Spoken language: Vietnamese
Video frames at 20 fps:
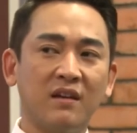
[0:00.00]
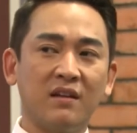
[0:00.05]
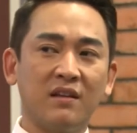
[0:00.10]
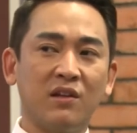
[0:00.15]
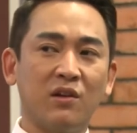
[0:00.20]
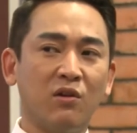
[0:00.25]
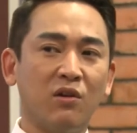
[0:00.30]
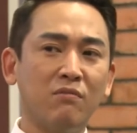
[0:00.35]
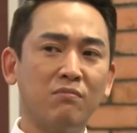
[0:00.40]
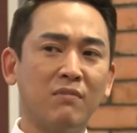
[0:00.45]

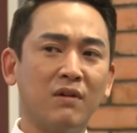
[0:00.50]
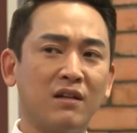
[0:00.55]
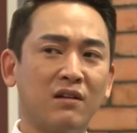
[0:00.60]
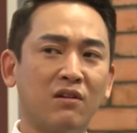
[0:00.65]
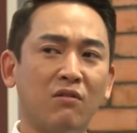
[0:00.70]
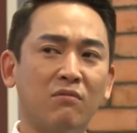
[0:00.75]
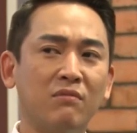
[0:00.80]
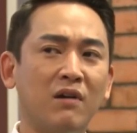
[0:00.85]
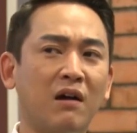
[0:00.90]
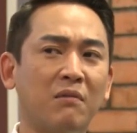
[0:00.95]
nhiều lúc mình
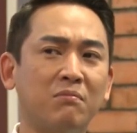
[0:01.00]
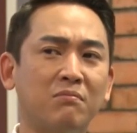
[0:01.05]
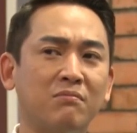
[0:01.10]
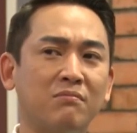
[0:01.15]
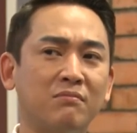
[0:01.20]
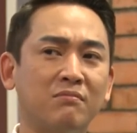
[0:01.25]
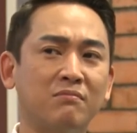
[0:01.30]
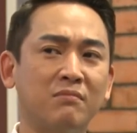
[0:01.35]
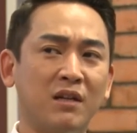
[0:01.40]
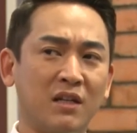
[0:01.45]
cũng không
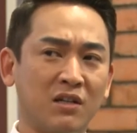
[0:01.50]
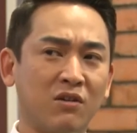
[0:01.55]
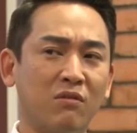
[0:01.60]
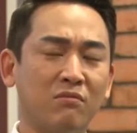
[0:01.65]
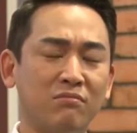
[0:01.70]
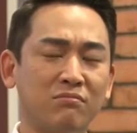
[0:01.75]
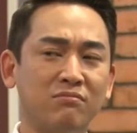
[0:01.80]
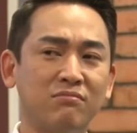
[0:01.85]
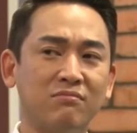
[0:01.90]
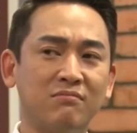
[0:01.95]
mình
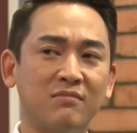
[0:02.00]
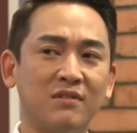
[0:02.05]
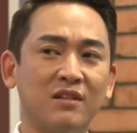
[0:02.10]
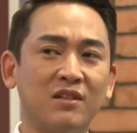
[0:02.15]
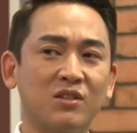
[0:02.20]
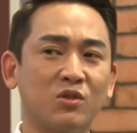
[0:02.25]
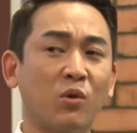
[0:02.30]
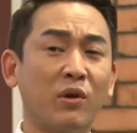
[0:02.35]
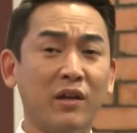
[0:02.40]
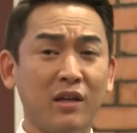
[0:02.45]
cũng
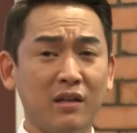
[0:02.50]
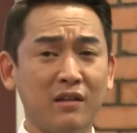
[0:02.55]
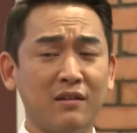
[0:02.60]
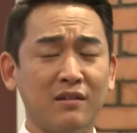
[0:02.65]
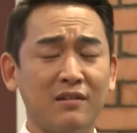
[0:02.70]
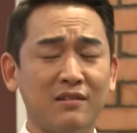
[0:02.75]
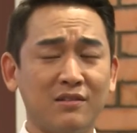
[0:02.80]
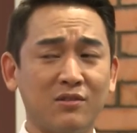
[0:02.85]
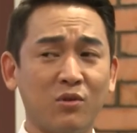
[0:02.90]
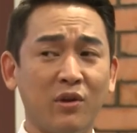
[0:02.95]
tùy
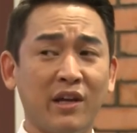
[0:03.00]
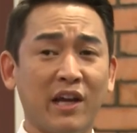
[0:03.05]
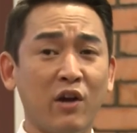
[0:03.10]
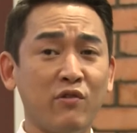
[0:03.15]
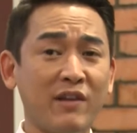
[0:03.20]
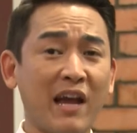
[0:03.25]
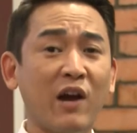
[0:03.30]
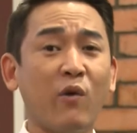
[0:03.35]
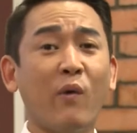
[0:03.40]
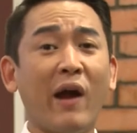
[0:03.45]
tùy theo
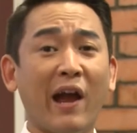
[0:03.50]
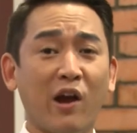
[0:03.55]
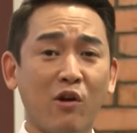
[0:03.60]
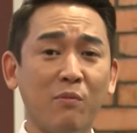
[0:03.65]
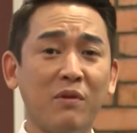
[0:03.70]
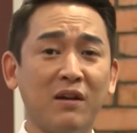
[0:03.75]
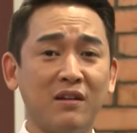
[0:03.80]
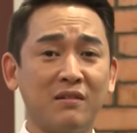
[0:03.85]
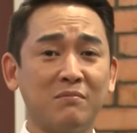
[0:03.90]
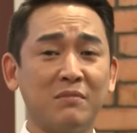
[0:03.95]
giác quan của
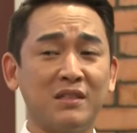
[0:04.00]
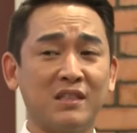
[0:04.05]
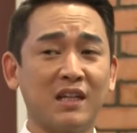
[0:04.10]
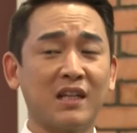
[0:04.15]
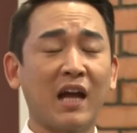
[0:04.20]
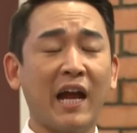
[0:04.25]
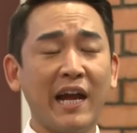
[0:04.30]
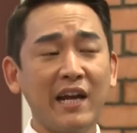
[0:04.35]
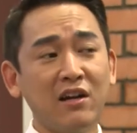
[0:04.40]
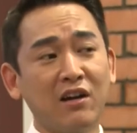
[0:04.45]
mình mình sẽ
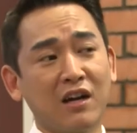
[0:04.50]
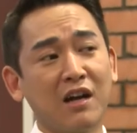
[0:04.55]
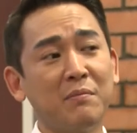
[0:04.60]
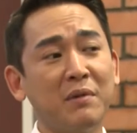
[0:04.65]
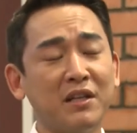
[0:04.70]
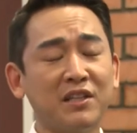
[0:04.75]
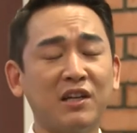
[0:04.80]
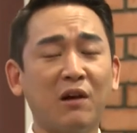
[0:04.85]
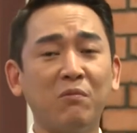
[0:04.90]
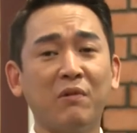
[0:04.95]
thấy được cái
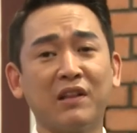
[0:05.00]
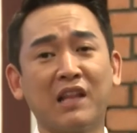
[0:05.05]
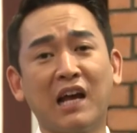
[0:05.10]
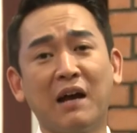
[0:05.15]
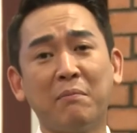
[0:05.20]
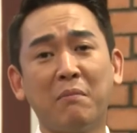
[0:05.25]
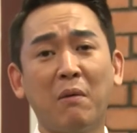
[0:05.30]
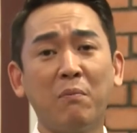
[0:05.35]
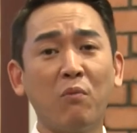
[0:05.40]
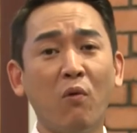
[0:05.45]
bên trong người
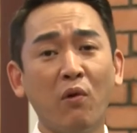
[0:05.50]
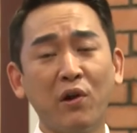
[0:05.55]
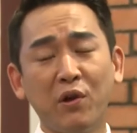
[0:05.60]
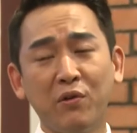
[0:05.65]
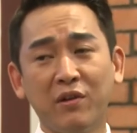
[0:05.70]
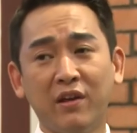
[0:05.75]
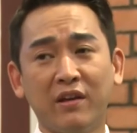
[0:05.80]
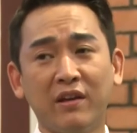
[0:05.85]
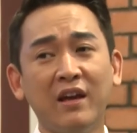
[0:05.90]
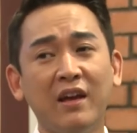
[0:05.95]
ta mong muốn điều
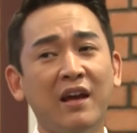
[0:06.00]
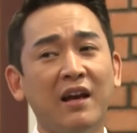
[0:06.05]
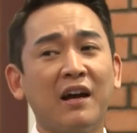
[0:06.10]
gì